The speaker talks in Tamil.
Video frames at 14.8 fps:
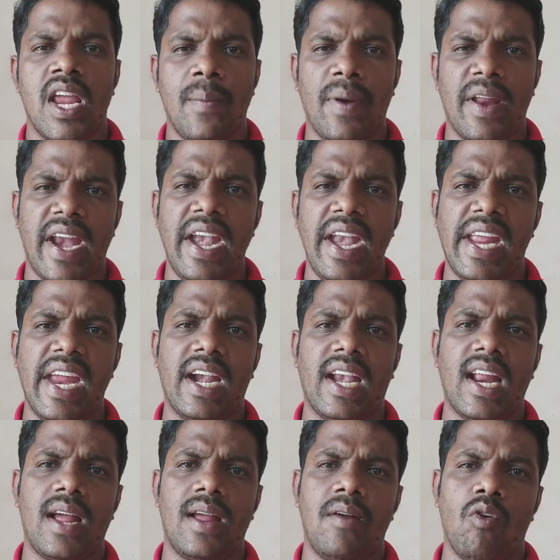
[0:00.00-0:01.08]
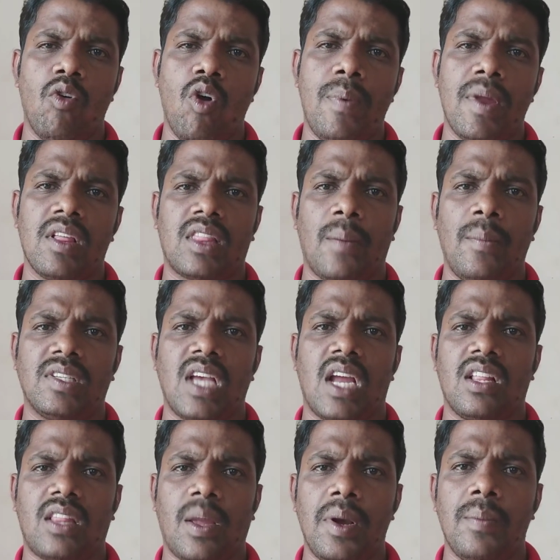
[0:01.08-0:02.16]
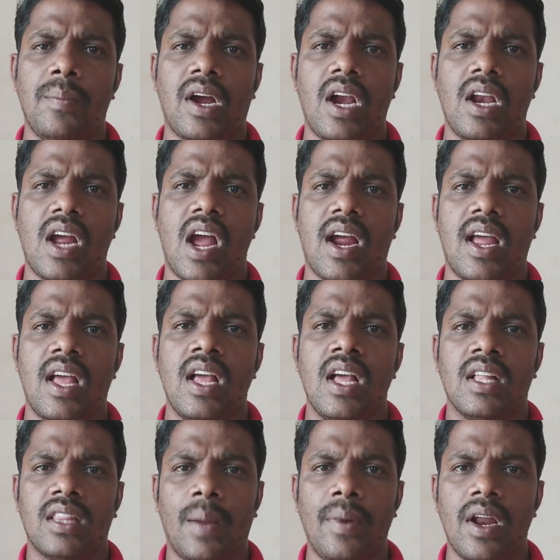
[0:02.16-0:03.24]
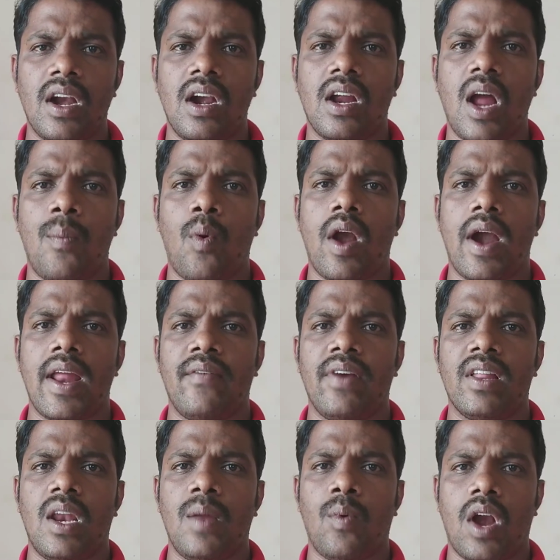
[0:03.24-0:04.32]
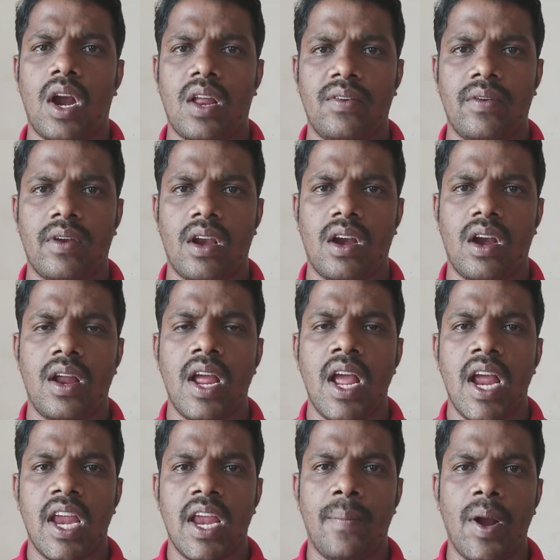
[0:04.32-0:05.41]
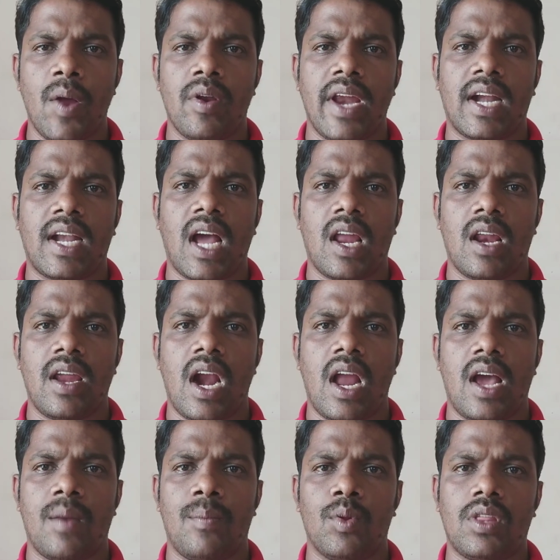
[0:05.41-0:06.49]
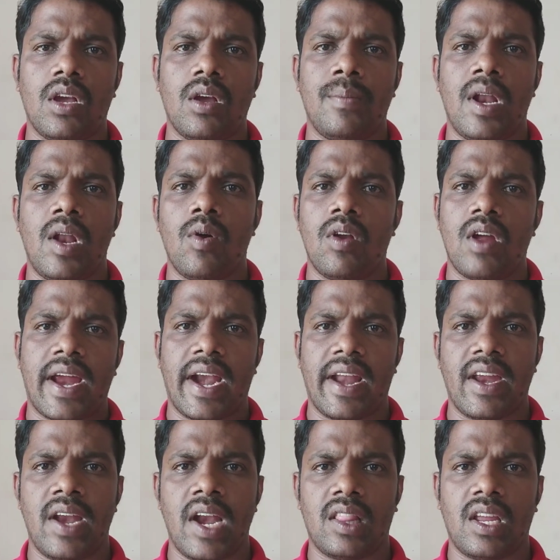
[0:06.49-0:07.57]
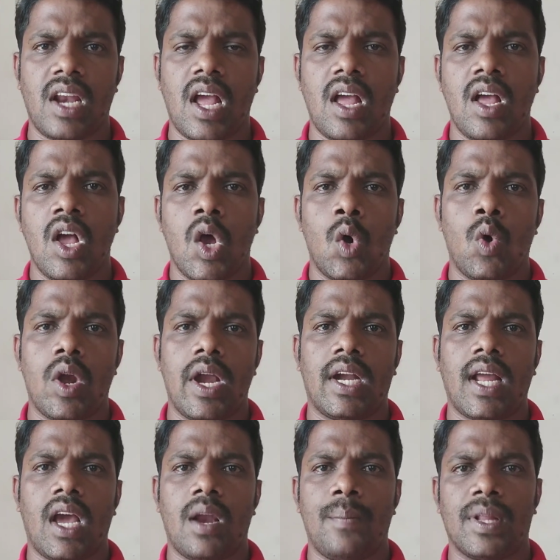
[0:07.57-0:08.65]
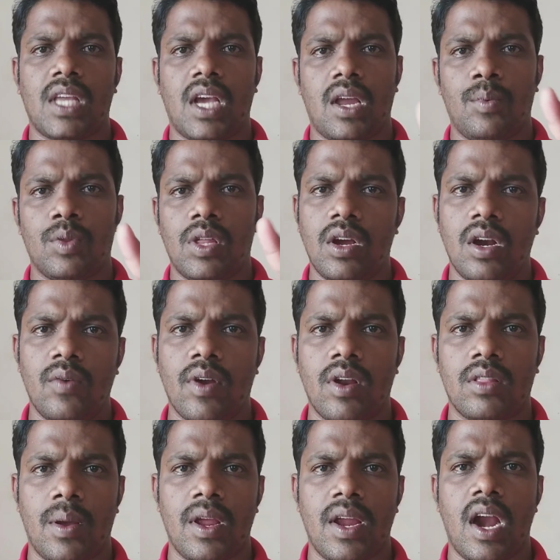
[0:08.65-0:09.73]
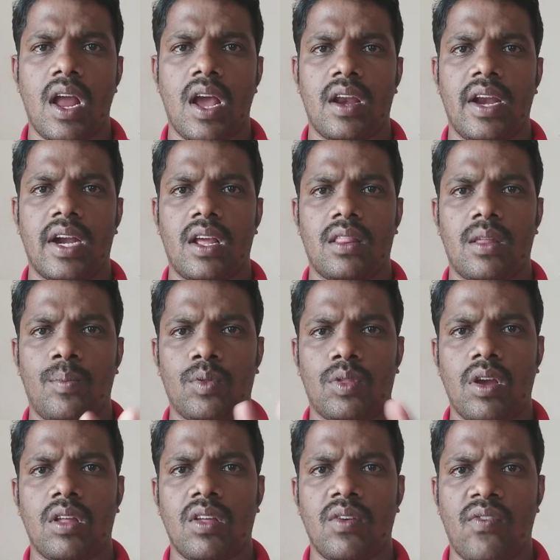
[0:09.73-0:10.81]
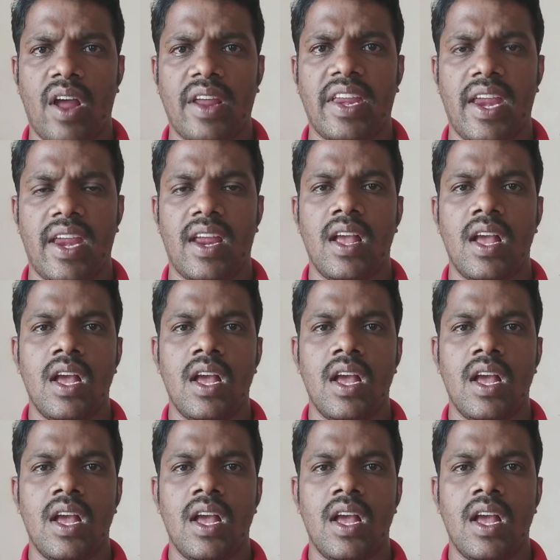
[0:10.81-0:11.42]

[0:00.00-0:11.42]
இப்படி எண்ணிக்கையற்ற எவ்வளோ பேர் தமிழ் சார்ந்த தமிழ் மக்களுக்காக தமிழர்களுக்காக போராடிய விடுதலை போராட்ட வீரர்கள் இப்படி ஒரு எட்டாயிரம் ஏழாயிரம் புத்தகம் மேலே உங்களுக்கு கிடைக்கும் எடுத்திங்கன்னா ஒரு எட்டாயிரம் பத்தாயிரம் புத்தகங்கள் வரும் அந்த ஏழாயிரம் எட்டாயிரம் புத்தகம் வாங்கி